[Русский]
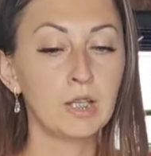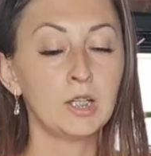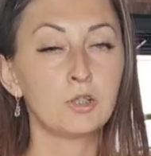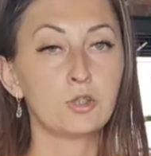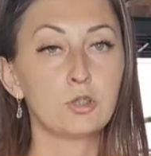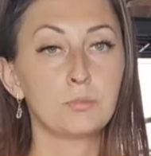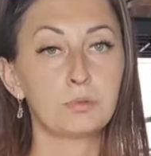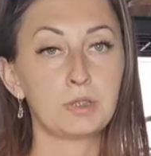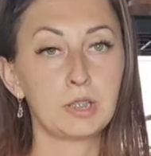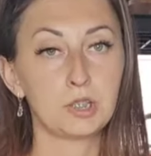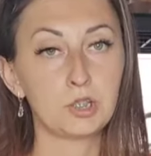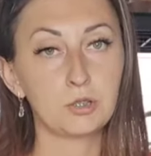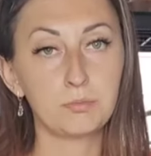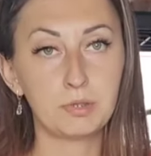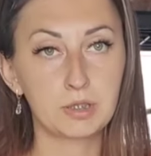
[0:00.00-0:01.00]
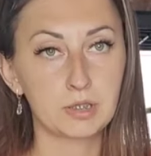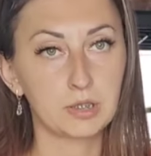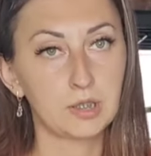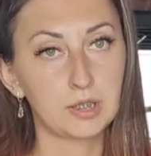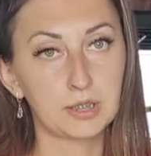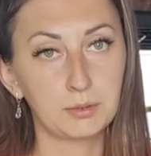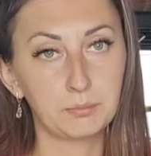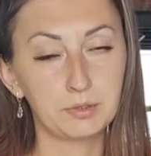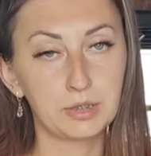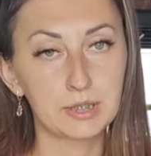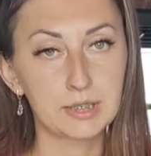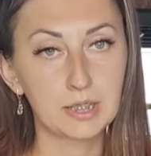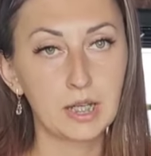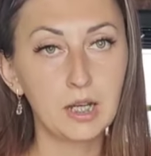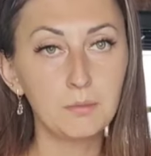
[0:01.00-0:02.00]
Чтобы не ошибиться, как это было
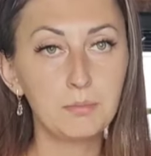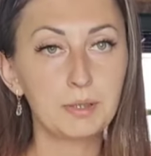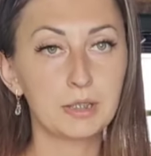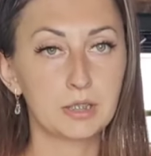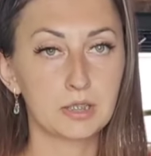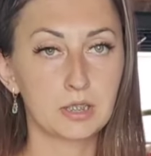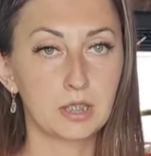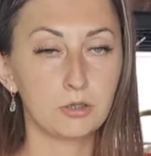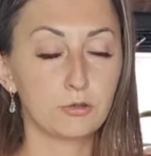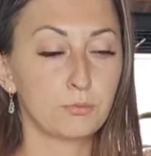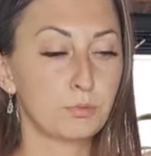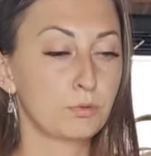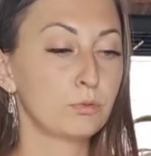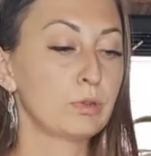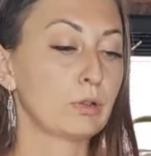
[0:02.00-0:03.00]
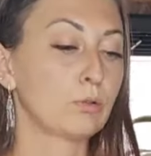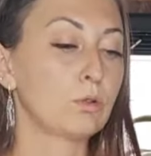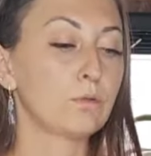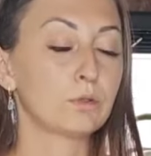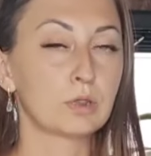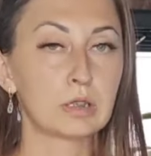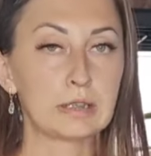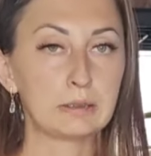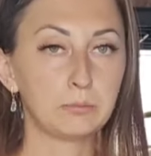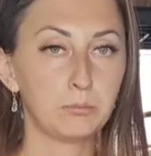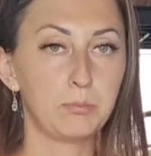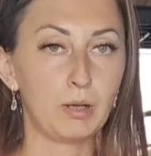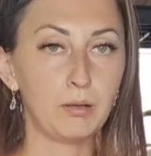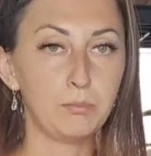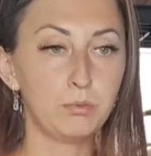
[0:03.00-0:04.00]
с Абой, я сразу беру такой вот
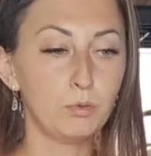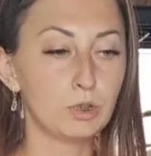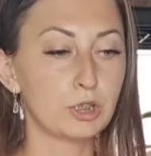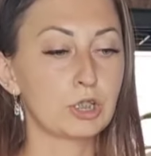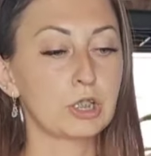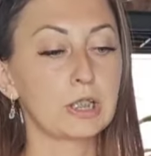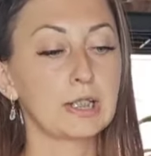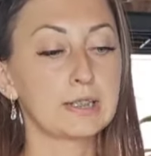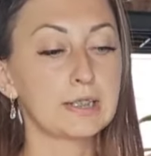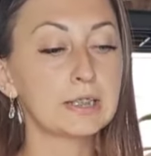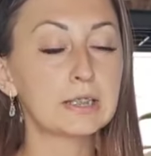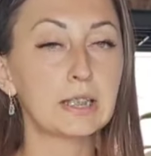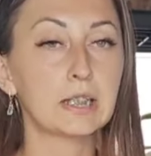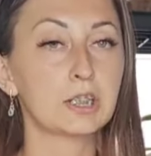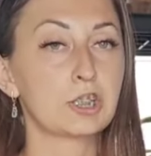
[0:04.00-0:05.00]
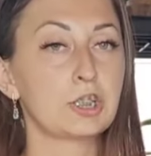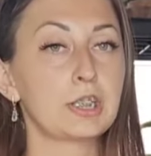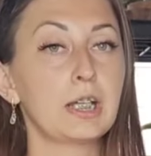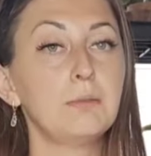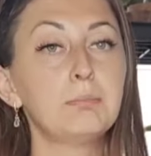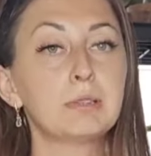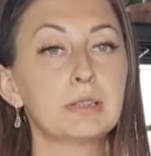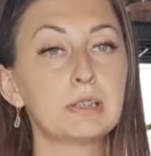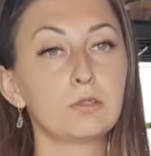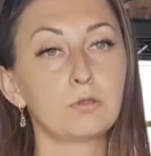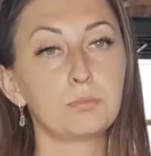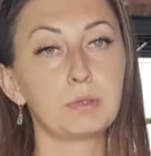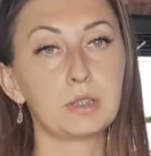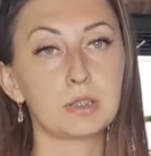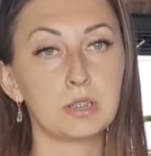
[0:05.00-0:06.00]
побольше. Хотя также я
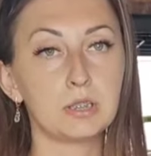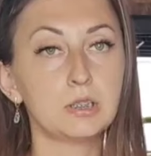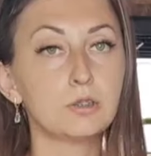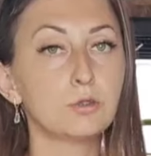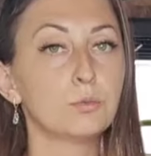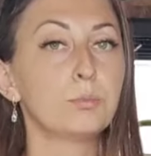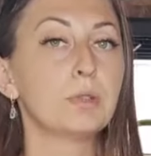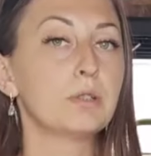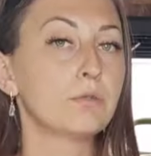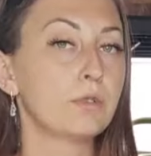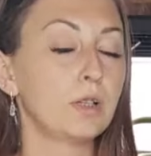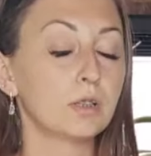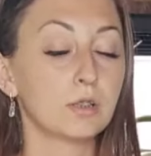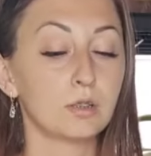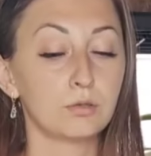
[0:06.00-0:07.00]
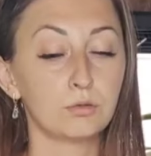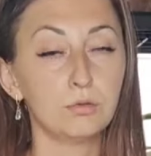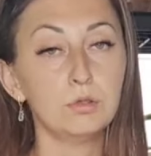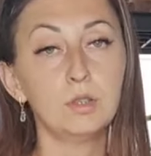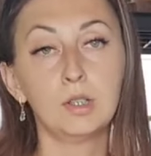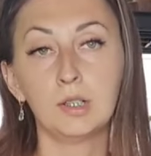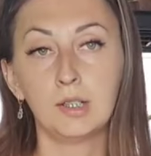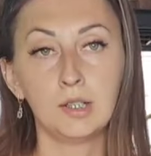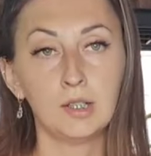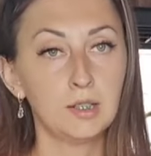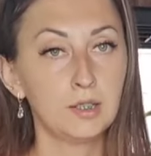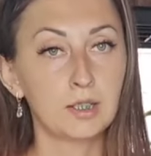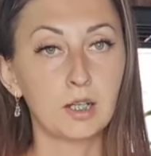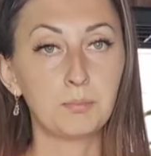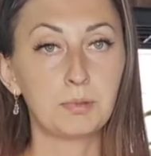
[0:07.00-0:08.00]
планирую пересадить ее перевалкой, но
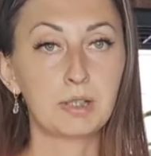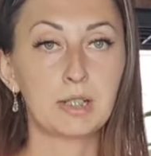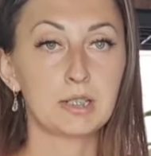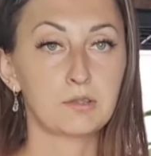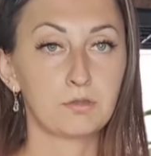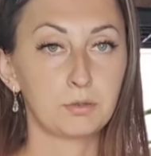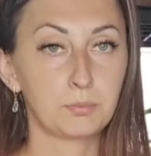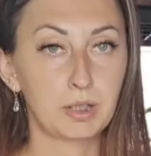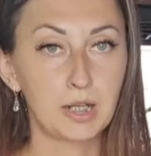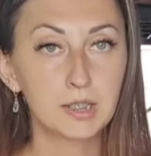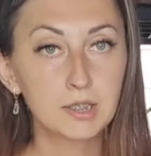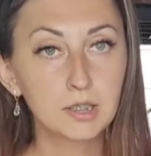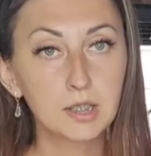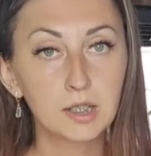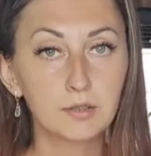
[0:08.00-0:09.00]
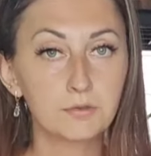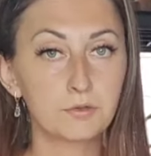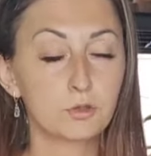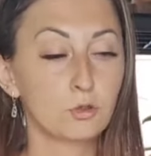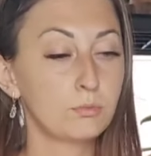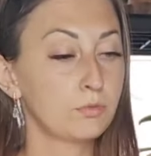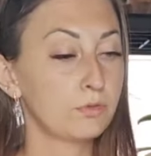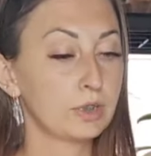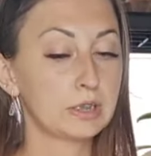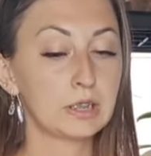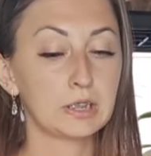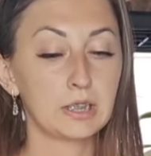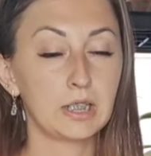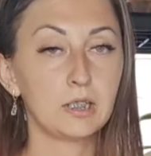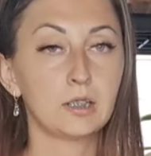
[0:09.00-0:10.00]
как показывает практика, все бывает не
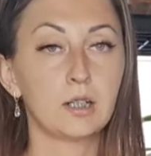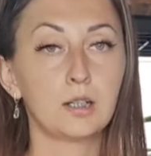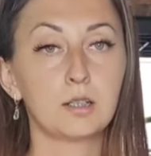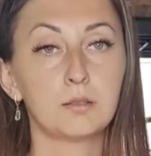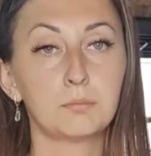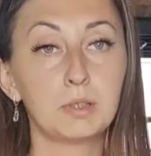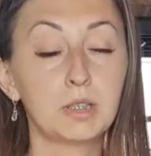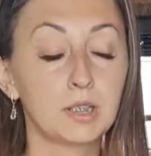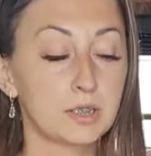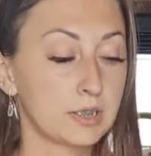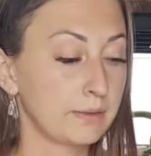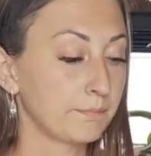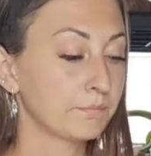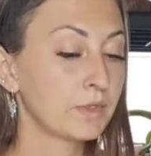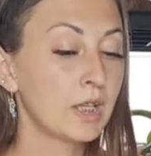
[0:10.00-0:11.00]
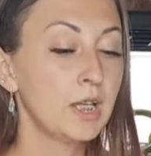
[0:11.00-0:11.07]
так, как мы хотим.